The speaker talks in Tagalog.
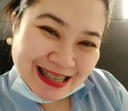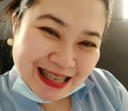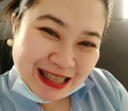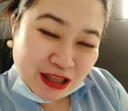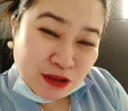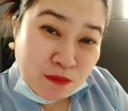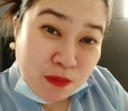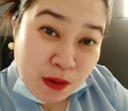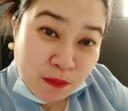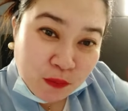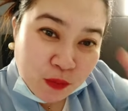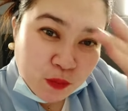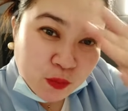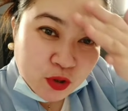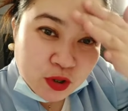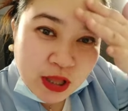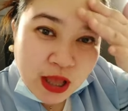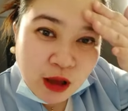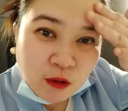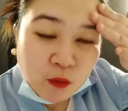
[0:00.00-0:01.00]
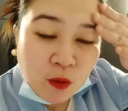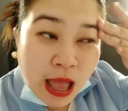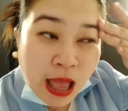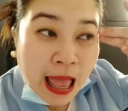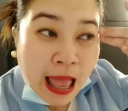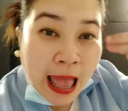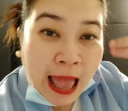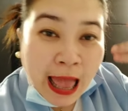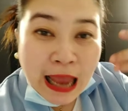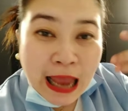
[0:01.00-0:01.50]
Di ba pumuti ako?
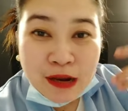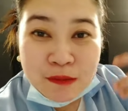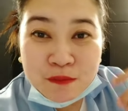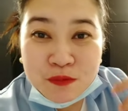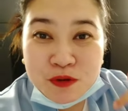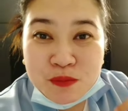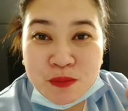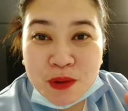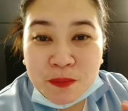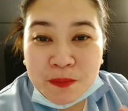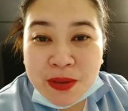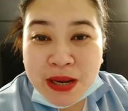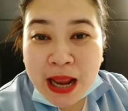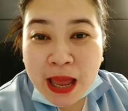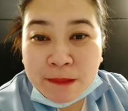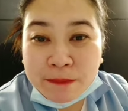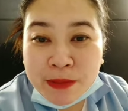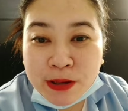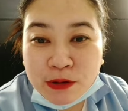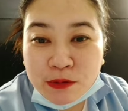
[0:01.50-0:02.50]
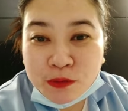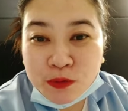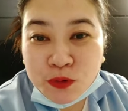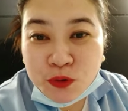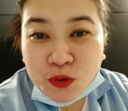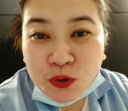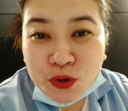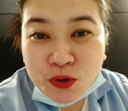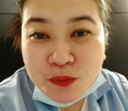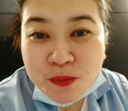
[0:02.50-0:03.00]
Alam nyo ba, pinapanood
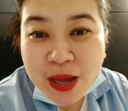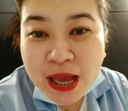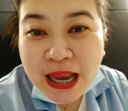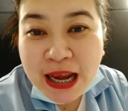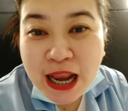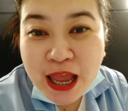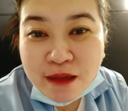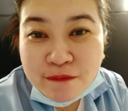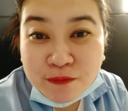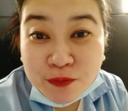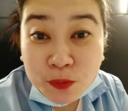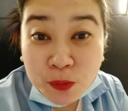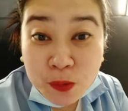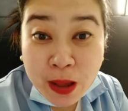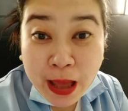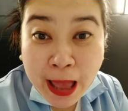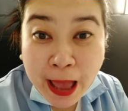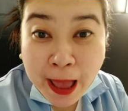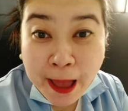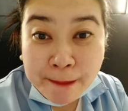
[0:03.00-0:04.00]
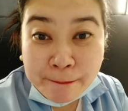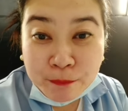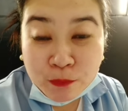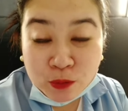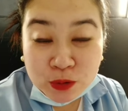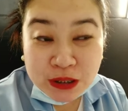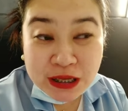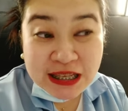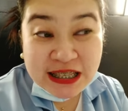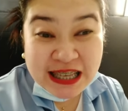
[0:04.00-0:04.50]
ko yung mga live ko
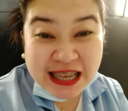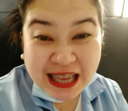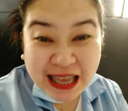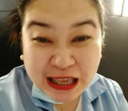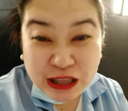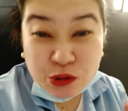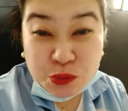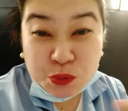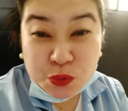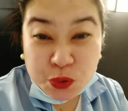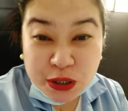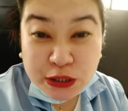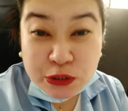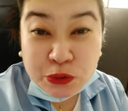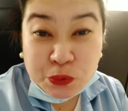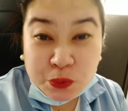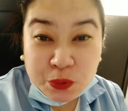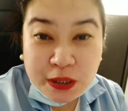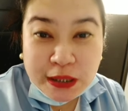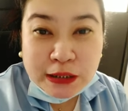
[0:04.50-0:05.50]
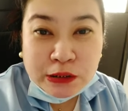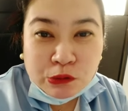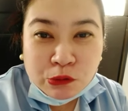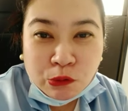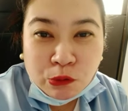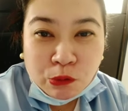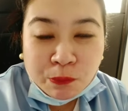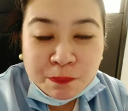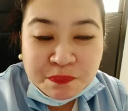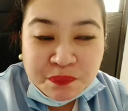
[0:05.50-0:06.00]
kahapon kasi nga inuulit-ulit
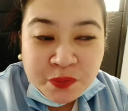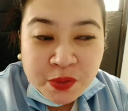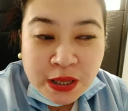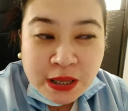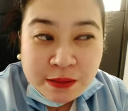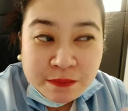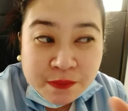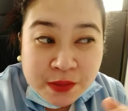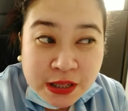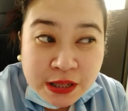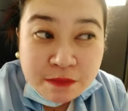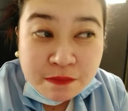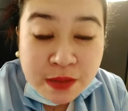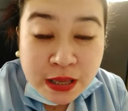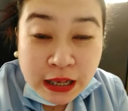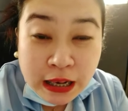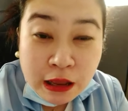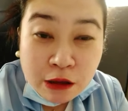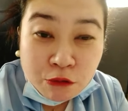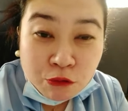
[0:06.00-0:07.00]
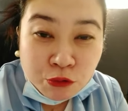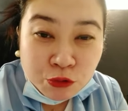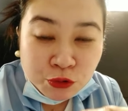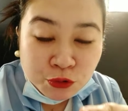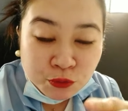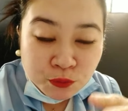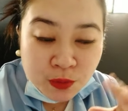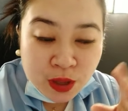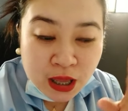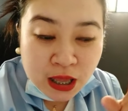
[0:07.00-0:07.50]
ko. Binibilang ko
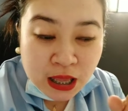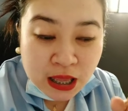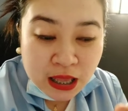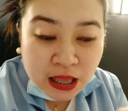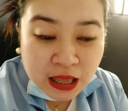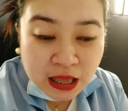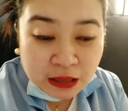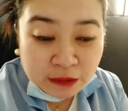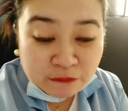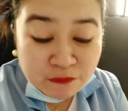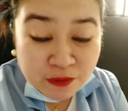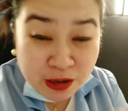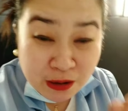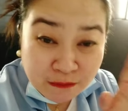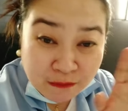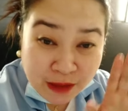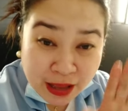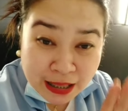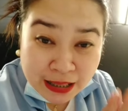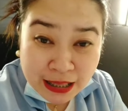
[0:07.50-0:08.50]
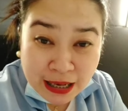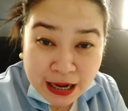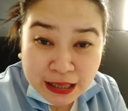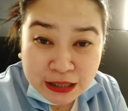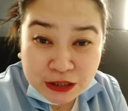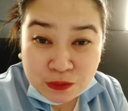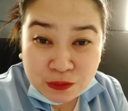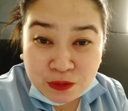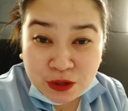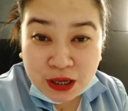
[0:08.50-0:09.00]
yung mga,
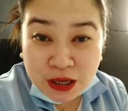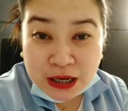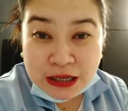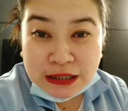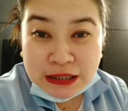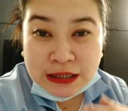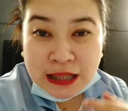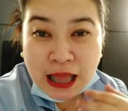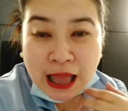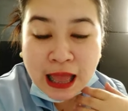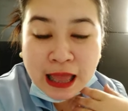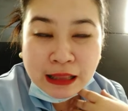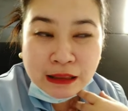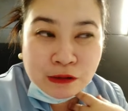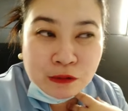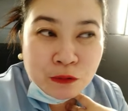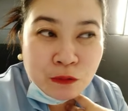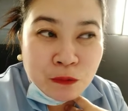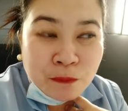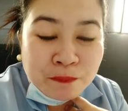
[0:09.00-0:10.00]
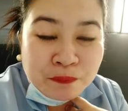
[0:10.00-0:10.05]
fina-finalize ko na yung listahan ko.